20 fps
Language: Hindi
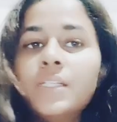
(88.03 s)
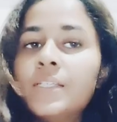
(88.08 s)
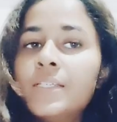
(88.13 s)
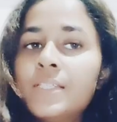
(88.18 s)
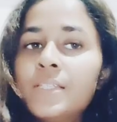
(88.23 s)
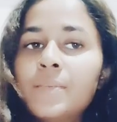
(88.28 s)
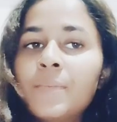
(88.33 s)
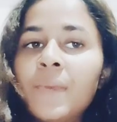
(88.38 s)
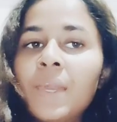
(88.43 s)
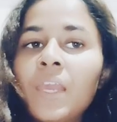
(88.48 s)

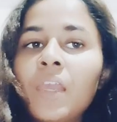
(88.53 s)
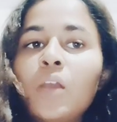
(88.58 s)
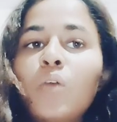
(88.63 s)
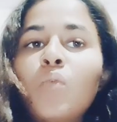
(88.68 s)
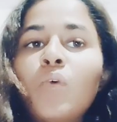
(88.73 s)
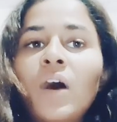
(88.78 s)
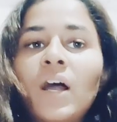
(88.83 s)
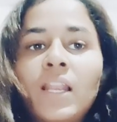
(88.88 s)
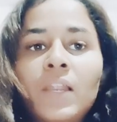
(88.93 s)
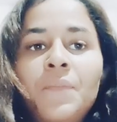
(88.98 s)
इसमें
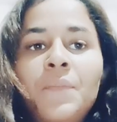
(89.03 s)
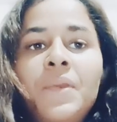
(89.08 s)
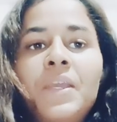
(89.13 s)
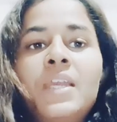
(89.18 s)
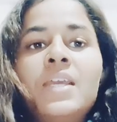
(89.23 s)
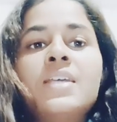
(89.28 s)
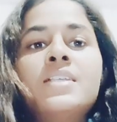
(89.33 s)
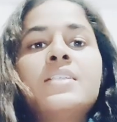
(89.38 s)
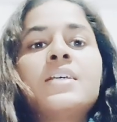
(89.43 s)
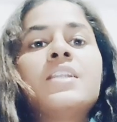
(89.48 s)

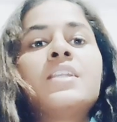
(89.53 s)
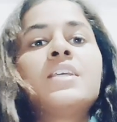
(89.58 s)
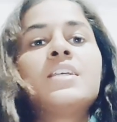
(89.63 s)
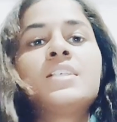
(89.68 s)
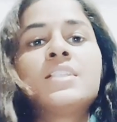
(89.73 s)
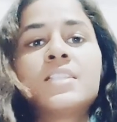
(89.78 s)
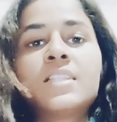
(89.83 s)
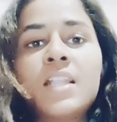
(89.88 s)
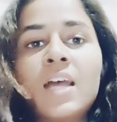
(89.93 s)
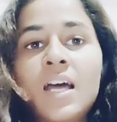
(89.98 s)
क्वालिफिकेशन
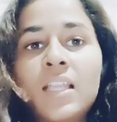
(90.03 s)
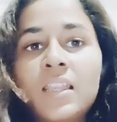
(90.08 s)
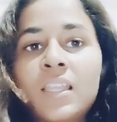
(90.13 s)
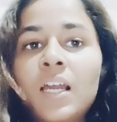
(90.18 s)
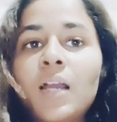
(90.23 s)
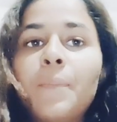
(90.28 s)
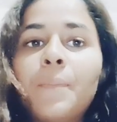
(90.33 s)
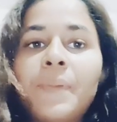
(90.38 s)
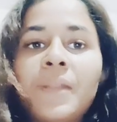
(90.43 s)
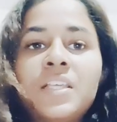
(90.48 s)

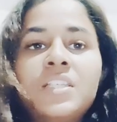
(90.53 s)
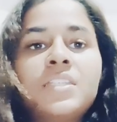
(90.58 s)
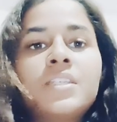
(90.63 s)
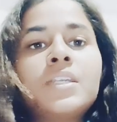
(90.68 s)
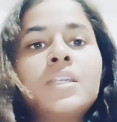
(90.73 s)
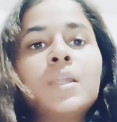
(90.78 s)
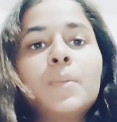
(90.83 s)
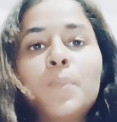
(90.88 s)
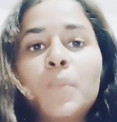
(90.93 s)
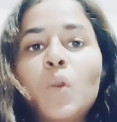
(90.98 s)
स्नातक प्लस
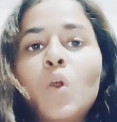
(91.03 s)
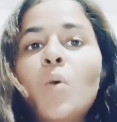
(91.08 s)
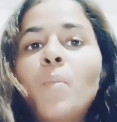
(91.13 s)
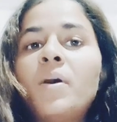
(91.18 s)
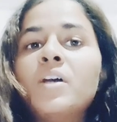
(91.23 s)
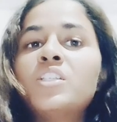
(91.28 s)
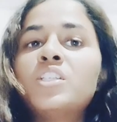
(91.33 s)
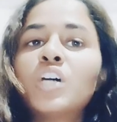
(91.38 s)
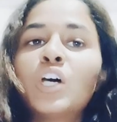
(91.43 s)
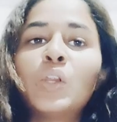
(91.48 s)

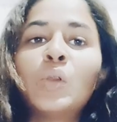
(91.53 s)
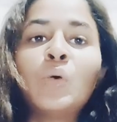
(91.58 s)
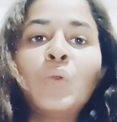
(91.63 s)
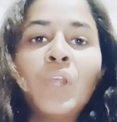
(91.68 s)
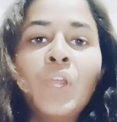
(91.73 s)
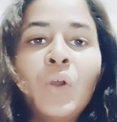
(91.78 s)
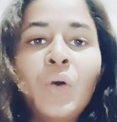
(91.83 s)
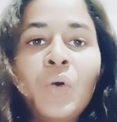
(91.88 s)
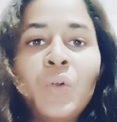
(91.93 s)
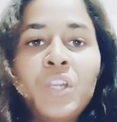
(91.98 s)
डिप्लोमा
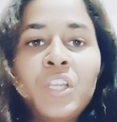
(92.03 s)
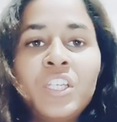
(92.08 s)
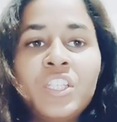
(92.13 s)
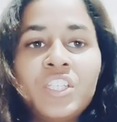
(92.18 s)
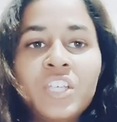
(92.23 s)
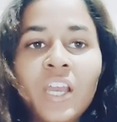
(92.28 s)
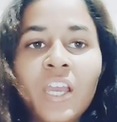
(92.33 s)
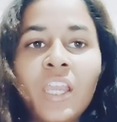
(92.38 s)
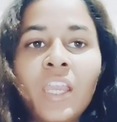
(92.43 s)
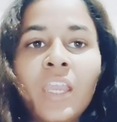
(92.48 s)
जरूरी होनी
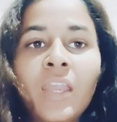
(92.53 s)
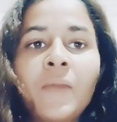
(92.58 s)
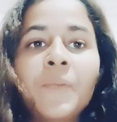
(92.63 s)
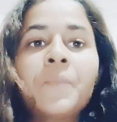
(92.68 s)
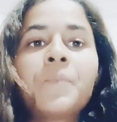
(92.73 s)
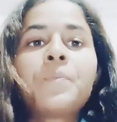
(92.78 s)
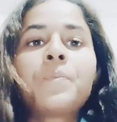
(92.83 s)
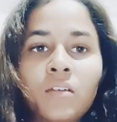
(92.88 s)
चाहिए